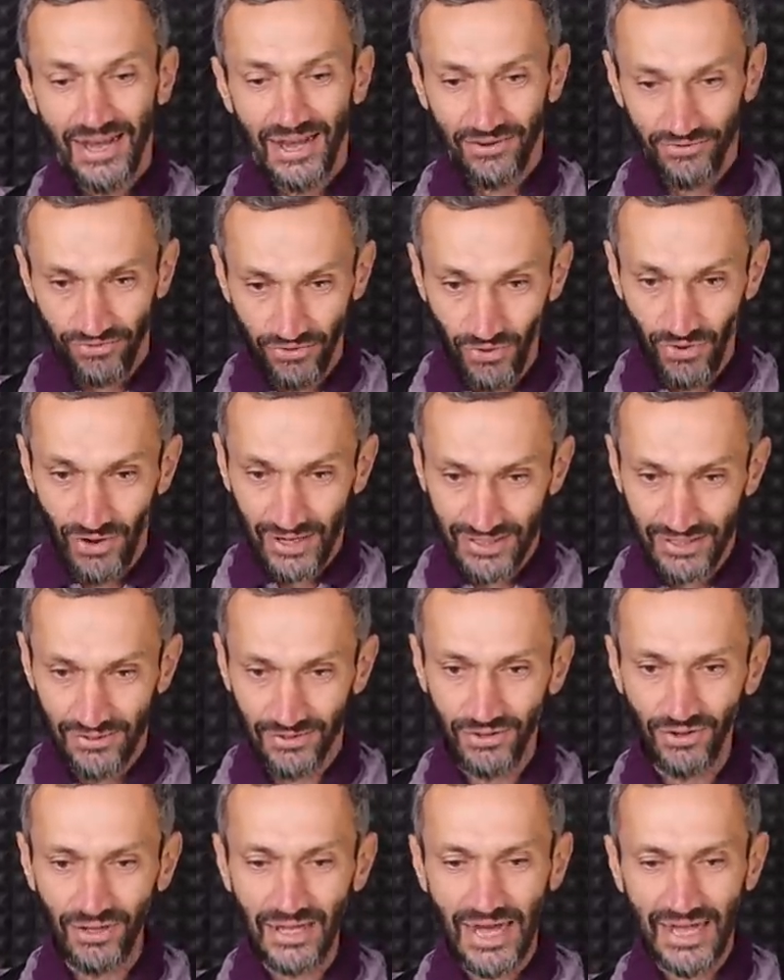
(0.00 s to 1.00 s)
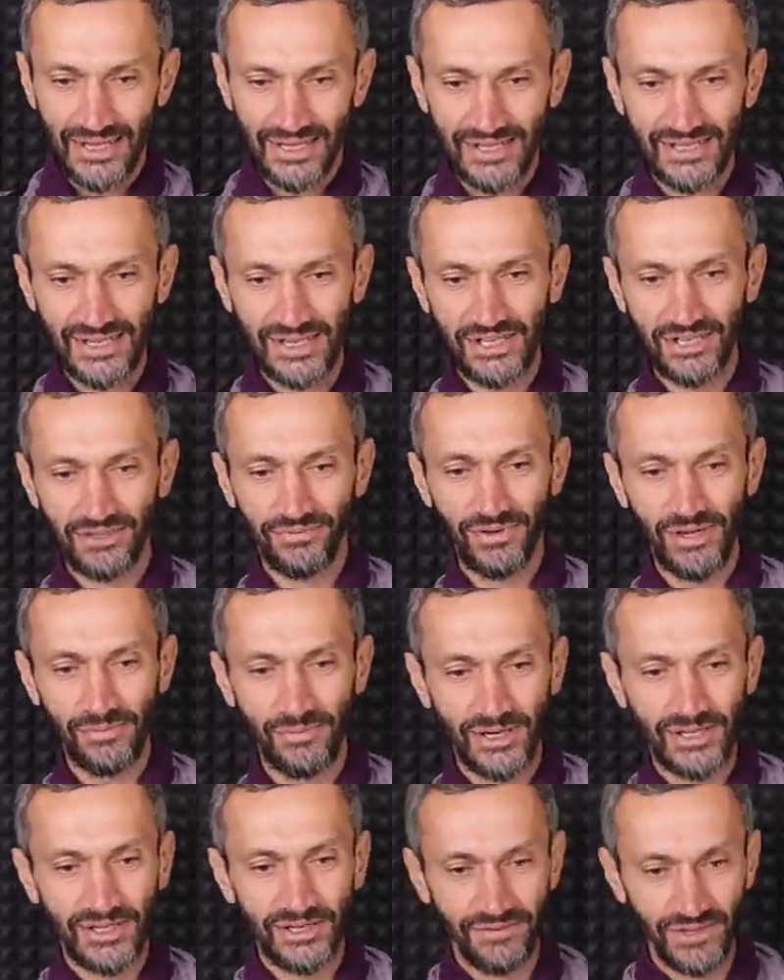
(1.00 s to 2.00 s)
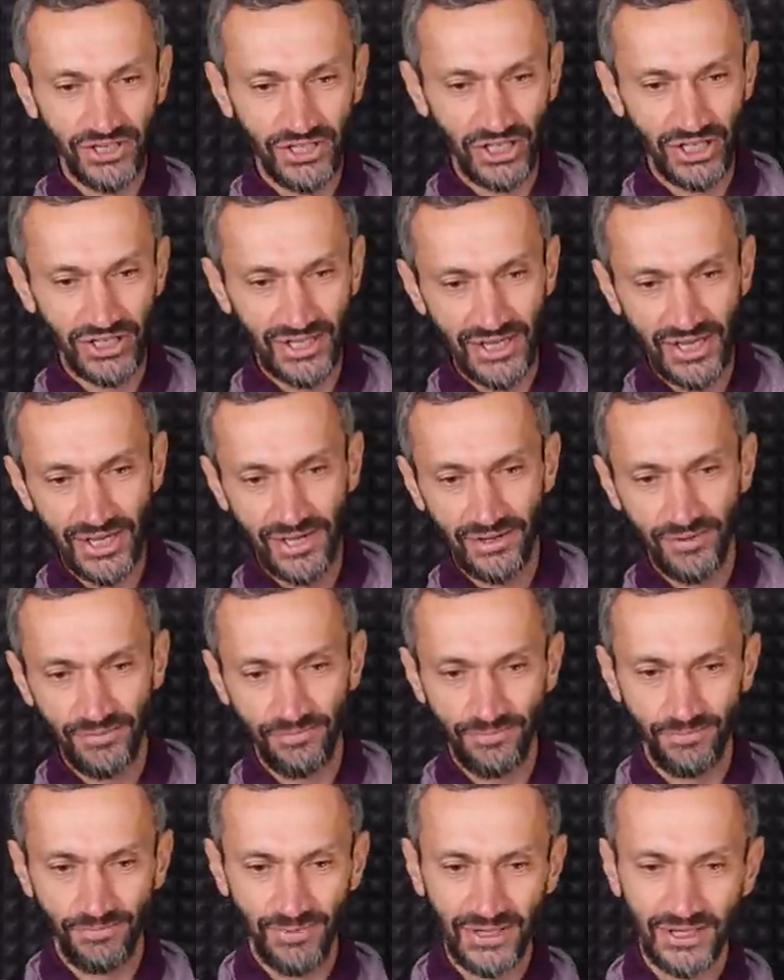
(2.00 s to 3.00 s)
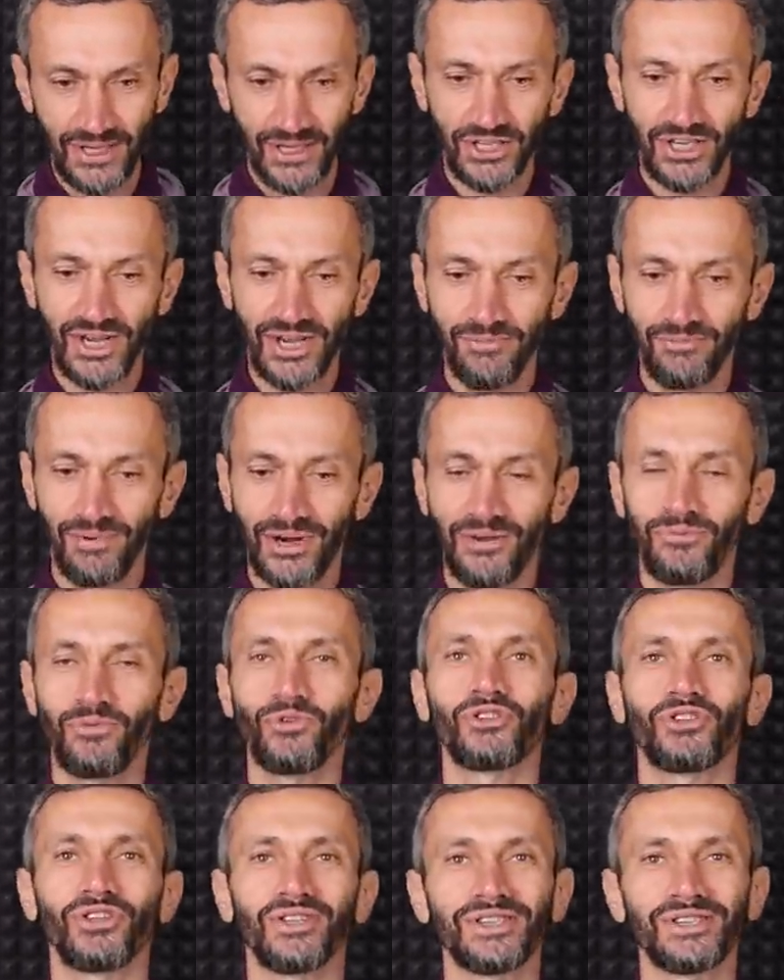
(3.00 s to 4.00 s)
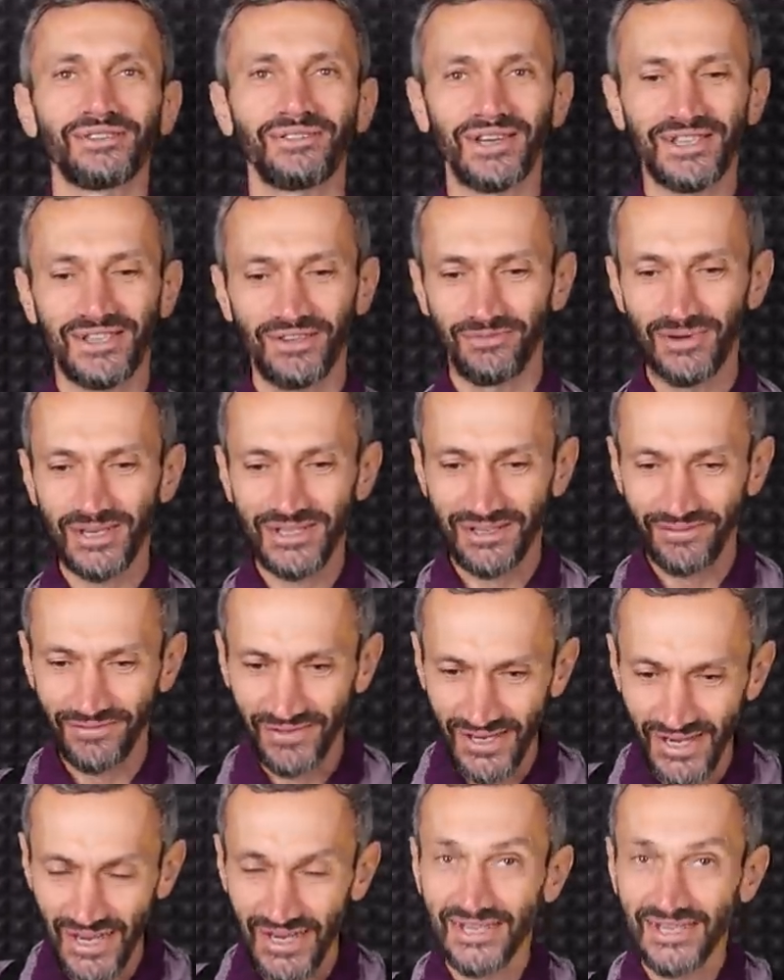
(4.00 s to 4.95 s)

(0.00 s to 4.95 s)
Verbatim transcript: Вот, ну ладно, значит, выборы завершены, продолжаем борьбу, что называется, в Москве.